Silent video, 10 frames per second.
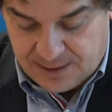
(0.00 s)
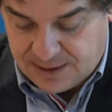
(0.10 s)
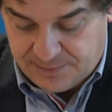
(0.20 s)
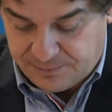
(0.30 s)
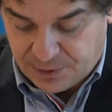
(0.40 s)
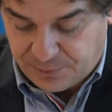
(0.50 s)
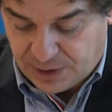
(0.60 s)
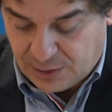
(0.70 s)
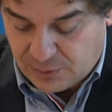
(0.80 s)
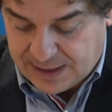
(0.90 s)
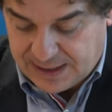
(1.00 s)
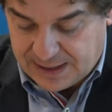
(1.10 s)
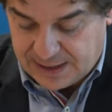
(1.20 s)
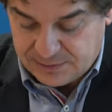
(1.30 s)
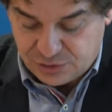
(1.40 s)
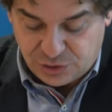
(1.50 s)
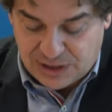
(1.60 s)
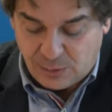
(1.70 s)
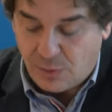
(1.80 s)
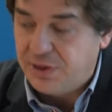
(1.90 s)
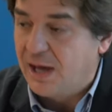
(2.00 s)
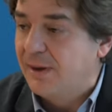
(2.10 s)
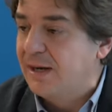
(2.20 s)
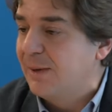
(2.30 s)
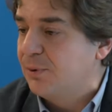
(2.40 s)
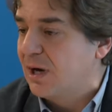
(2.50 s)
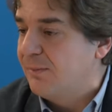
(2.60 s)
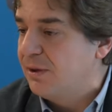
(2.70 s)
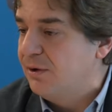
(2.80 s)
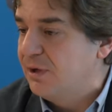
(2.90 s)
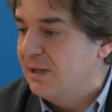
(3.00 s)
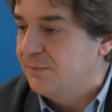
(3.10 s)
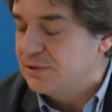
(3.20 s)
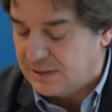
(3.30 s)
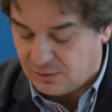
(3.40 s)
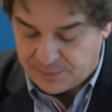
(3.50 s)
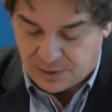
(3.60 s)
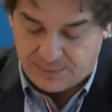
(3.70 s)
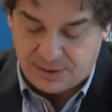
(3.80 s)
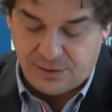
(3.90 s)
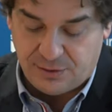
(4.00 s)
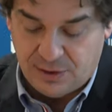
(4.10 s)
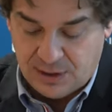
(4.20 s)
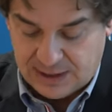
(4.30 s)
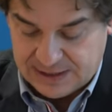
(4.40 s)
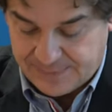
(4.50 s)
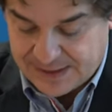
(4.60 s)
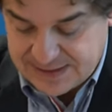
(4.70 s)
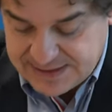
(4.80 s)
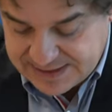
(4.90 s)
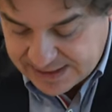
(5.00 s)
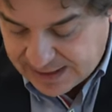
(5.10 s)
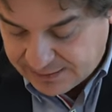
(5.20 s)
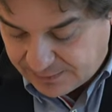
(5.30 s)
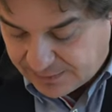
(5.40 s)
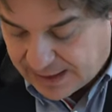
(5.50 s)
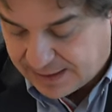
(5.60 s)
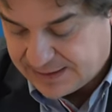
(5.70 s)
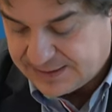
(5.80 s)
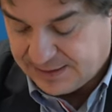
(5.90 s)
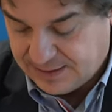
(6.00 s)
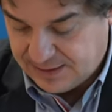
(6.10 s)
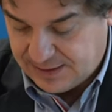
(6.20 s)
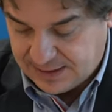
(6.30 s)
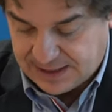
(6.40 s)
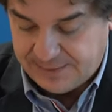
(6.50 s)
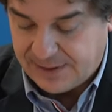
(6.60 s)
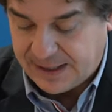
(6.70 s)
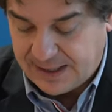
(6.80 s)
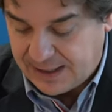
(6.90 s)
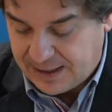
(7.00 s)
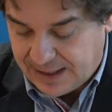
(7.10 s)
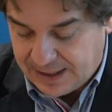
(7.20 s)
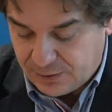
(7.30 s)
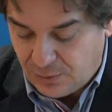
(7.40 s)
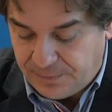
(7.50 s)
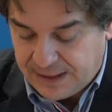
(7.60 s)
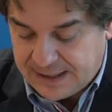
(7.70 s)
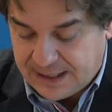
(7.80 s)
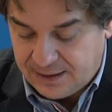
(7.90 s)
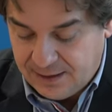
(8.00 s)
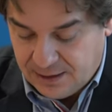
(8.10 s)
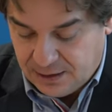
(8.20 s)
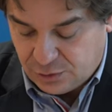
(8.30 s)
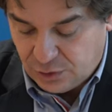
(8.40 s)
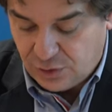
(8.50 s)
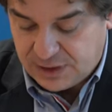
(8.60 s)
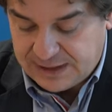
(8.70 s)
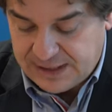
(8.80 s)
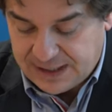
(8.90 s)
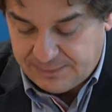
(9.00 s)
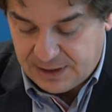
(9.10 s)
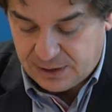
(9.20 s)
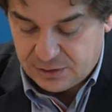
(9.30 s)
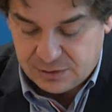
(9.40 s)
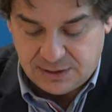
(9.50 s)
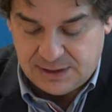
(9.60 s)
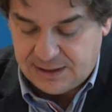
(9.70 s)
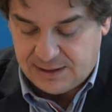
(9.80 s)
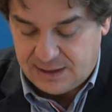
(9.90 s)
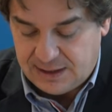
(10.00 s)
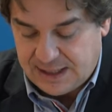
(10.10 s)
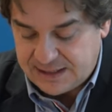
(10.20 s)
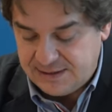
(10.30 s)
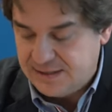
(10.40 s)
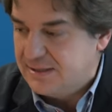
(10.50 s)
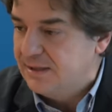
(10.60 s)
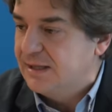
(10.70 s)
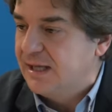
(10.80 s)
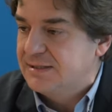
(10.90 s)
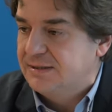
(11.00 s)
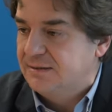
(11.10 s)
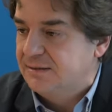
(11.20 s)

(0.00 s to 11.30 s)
Eh, por poner una, yo ya anunciaba en la programación que íbamos a tener una programación de más de 60 actividades eh, que iban a, completar todo lo que tenía que ver con eh, las distintas